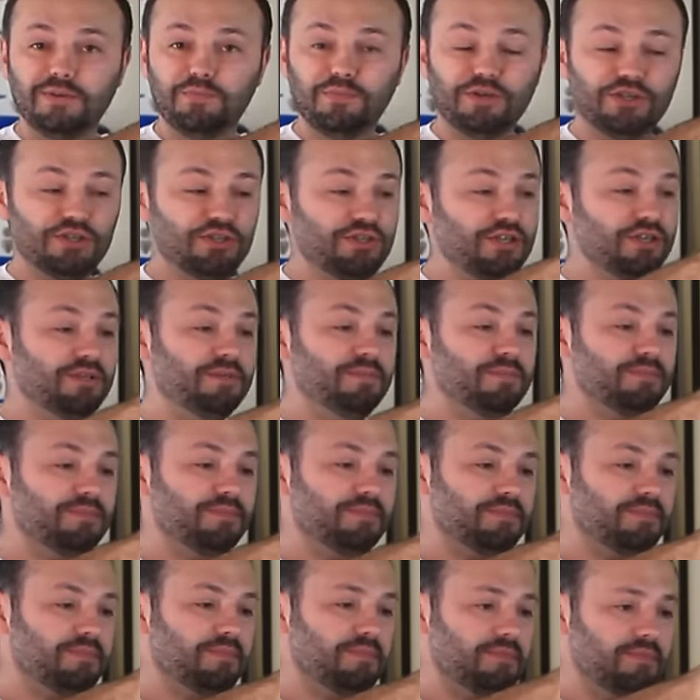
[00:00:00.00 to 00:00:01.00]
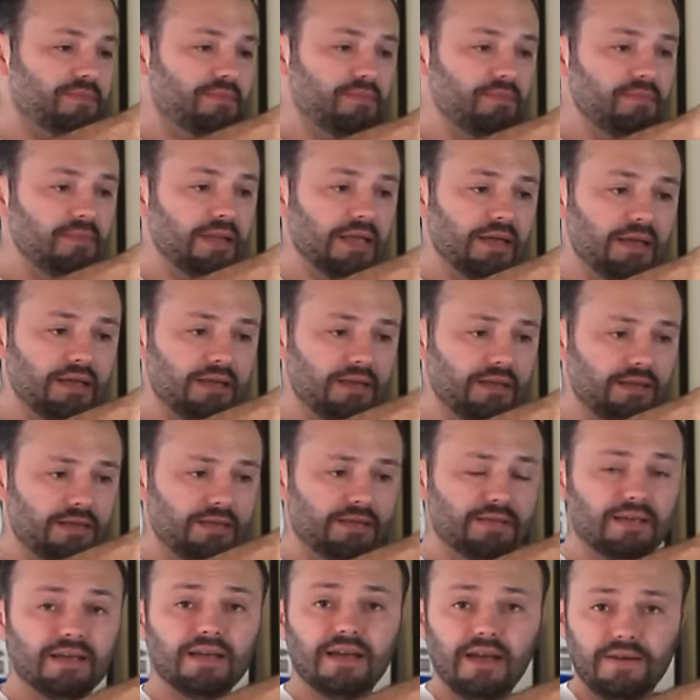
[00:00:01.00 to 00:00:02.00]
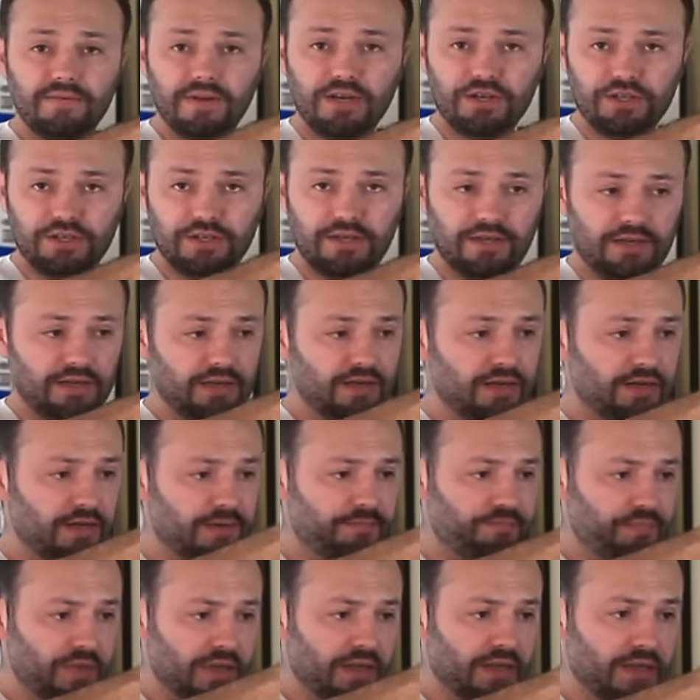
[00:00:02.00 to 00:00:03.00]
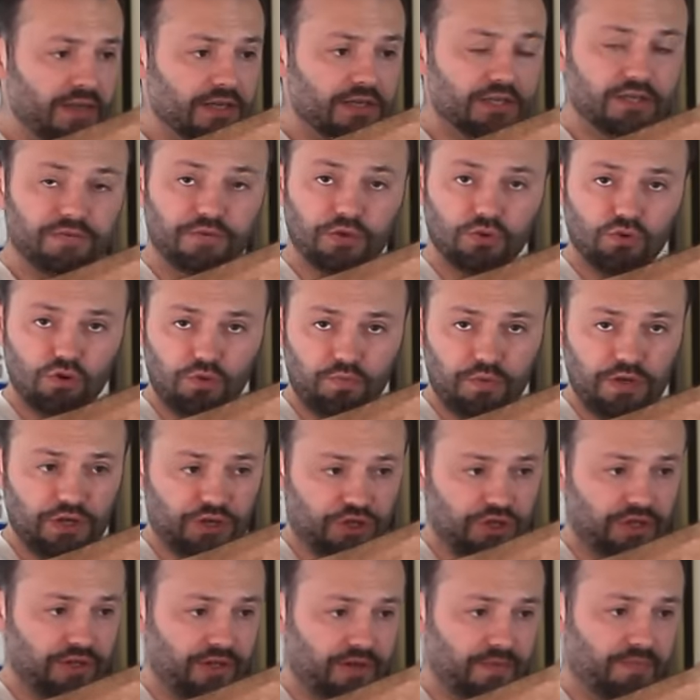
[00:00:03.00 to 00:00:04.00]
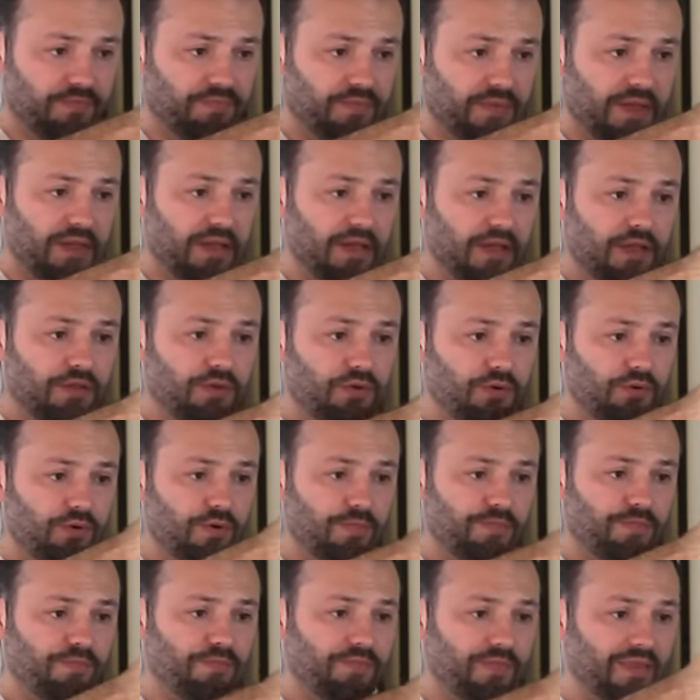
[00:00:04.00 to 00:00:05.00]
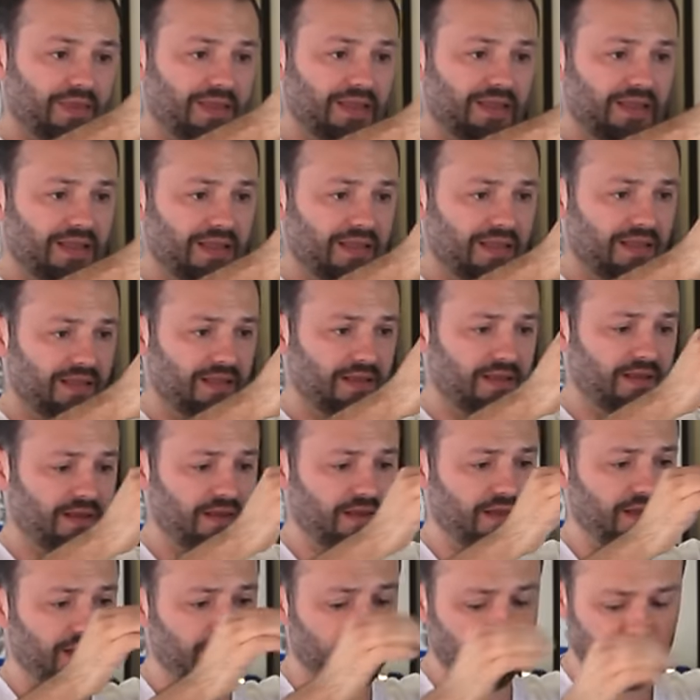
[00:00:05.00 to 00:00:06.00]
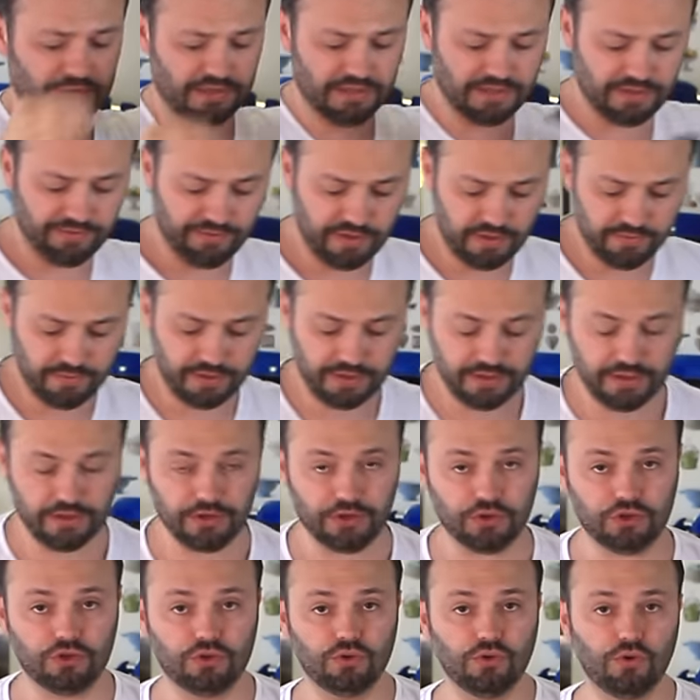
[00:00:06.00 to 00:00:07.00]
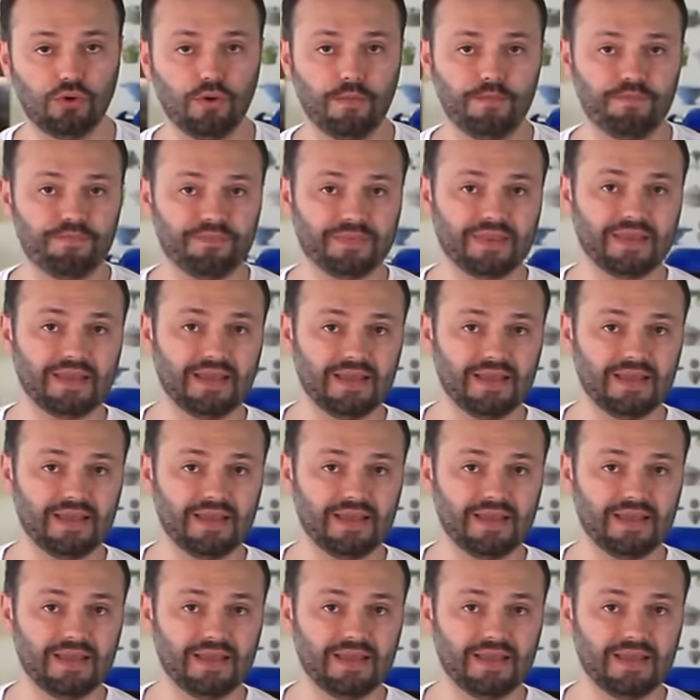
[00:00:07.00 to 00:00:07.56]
этот паштет из говяжьей или свиной печени, то обратите внимание, что